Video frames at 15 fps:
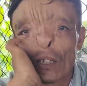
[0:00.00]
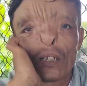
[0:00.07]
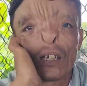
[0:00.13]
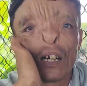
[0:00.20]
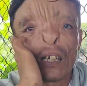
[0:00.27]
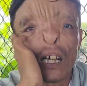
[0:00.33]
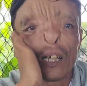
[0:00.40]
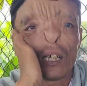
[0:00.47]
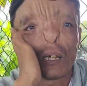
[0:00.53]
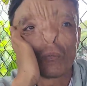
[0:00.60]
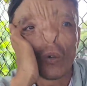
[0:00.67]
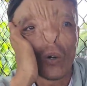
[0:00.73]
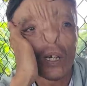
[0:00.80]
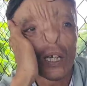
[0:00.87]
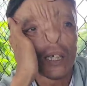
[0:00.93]
chưa này à,
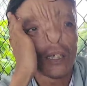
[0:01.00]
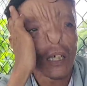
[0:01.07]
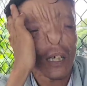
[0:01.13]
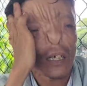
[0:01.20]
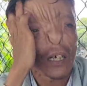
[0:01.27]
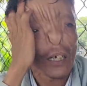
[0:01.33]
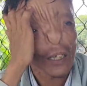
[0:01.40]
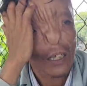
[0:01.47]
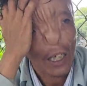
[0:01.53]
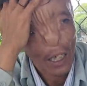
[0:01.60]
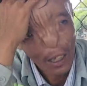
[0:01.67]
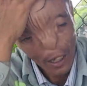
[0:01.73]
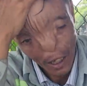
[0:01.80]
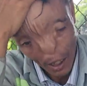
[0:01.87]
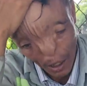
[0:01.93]
mua riêng chứ rồi giờ,
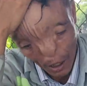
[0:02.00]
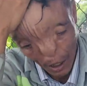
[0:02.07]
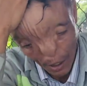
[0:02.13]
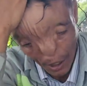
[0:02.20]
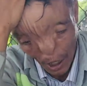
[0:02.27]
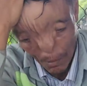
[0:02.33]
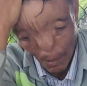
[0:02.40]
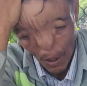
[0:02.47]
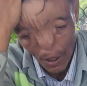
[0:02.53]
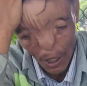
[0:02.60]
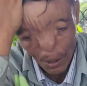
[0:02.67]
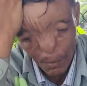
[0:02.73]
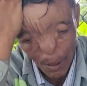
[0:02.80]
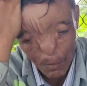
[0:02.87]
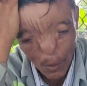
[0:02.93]
giờ là vợ bỏ
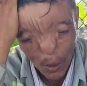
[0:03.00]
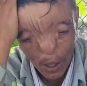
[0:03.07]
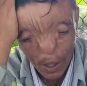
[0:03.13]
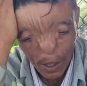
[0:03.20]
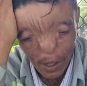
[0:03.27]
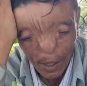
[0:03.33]
rồi mới mua